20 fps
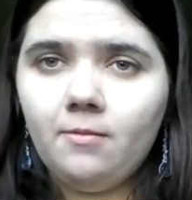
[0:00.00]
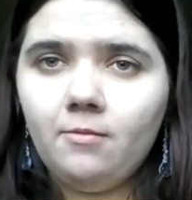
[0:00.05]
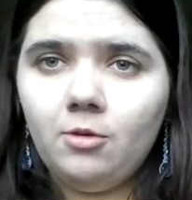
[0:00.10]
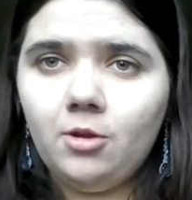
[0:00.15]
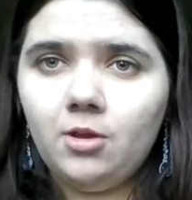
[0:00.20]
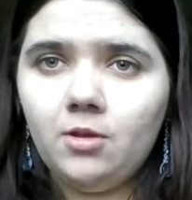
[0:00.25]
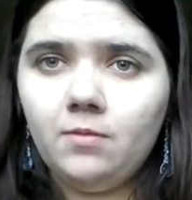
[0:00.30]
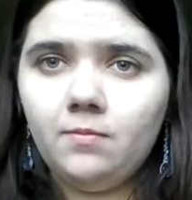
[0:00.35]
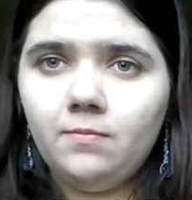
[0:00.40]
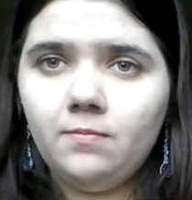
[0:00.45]

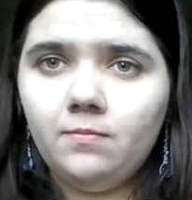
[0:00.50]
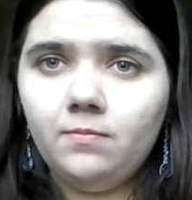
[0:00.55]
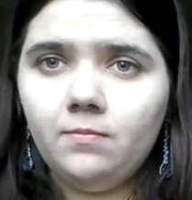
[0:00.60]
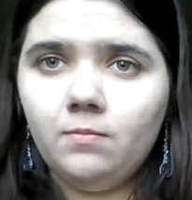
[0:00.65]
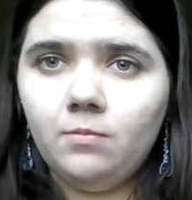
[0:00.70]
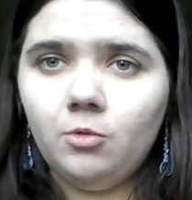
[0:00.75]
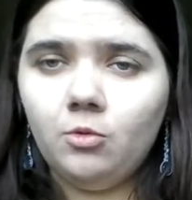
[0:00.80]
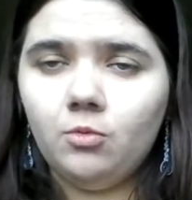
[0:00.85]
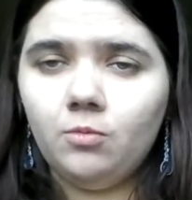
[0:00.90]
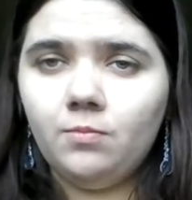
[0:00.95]
Ouais,
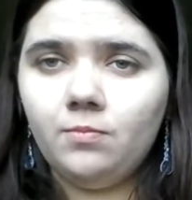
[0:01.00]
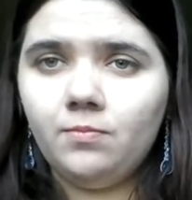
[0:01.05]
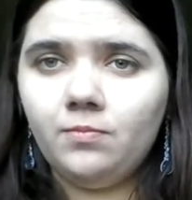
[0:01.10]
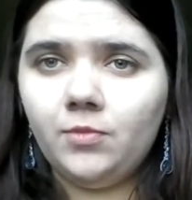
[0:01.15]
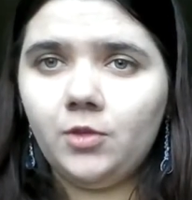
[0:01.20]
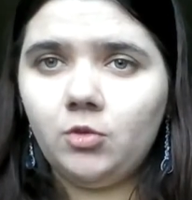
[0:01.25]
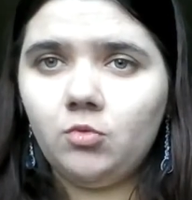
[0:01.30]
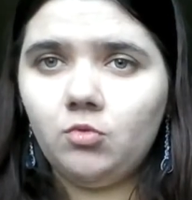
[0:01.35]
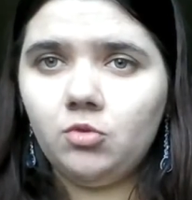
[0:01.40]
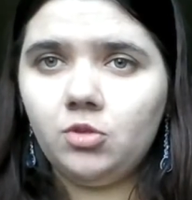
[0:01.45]
bon,
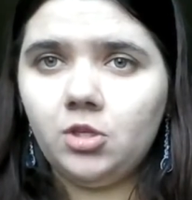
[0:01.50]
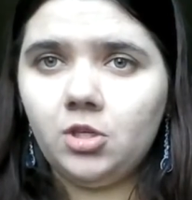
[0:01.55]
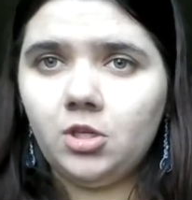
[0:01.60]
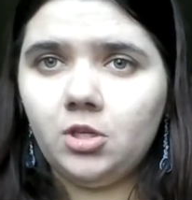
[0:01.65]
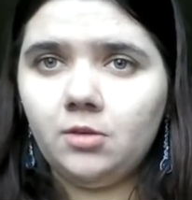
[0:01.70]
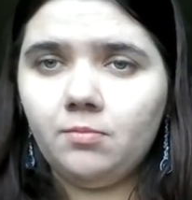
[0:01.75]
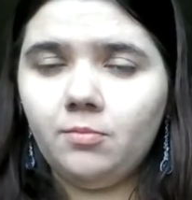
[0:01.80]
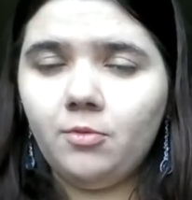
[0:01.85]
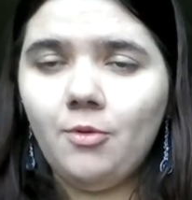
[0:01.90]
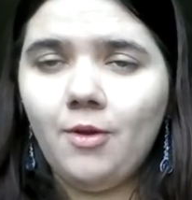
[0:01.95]
écoutez,
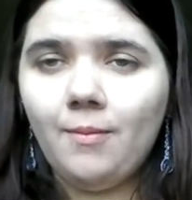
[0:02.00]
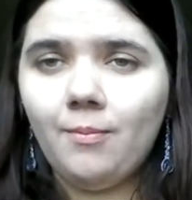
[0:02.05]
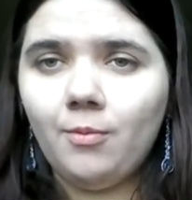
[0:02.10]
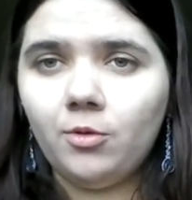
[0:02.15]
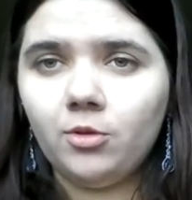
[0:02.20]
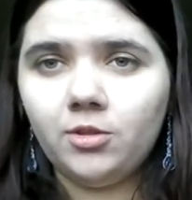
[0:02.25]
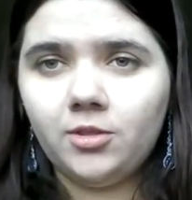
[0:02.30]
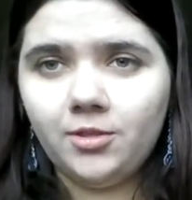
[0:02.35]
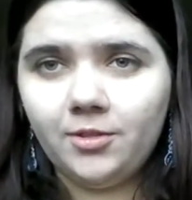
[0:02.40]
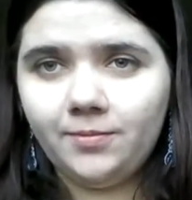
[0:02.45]
peu
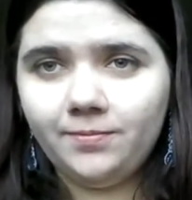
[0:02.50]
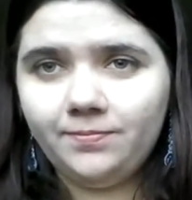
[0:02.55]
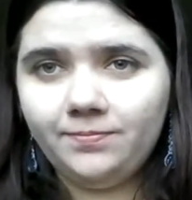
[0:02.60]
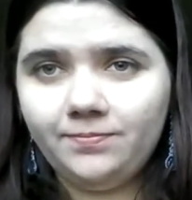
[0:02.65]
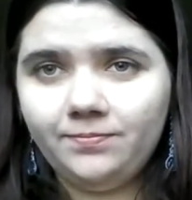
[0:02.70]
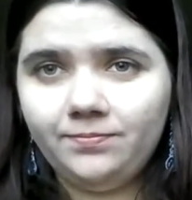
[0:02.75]
importe. Hein.